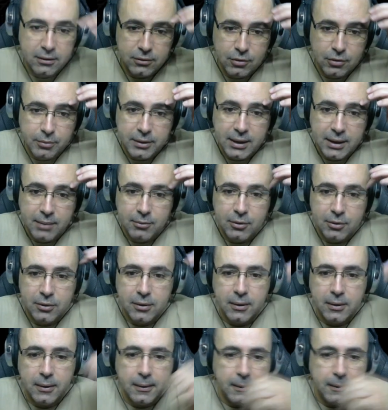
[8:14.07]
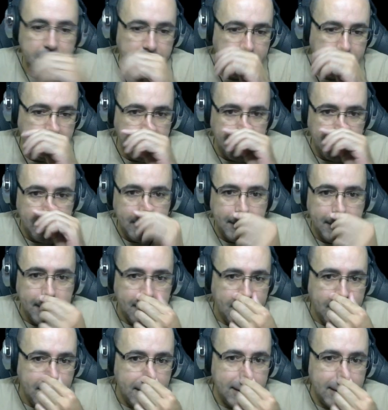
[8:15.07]
Dominamos.
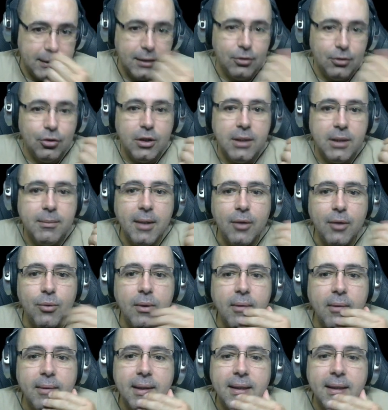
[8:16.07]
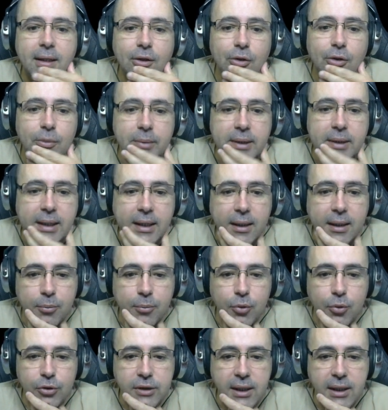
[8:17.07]
Instinto animal, nueva habilidad dominada.
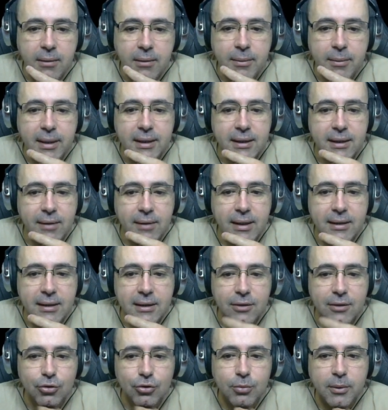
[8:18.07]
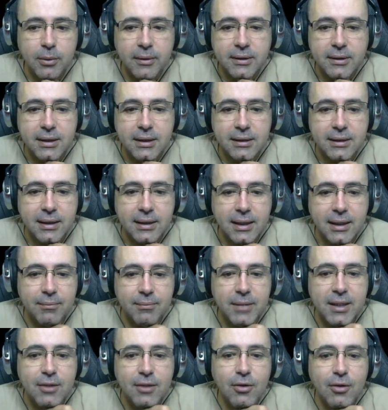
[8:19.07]
Pulsa la B para activar el instinto de supervivencia y hacer que
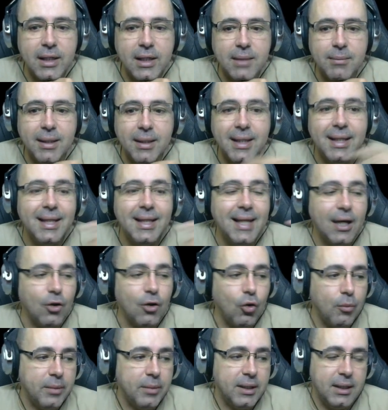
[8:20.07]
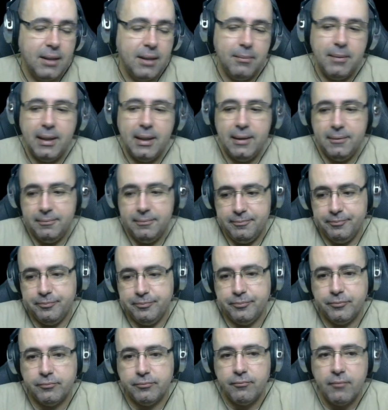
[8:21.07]
brillen los animales y la comida. Vale.
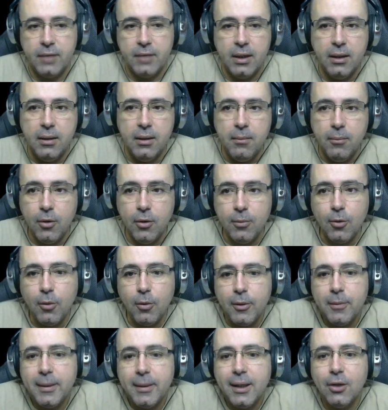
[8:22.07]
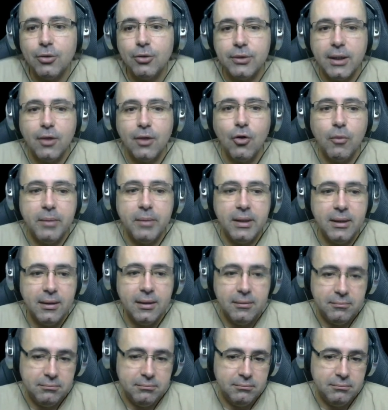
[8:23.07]
Bueno, por lo menos para encontrar comida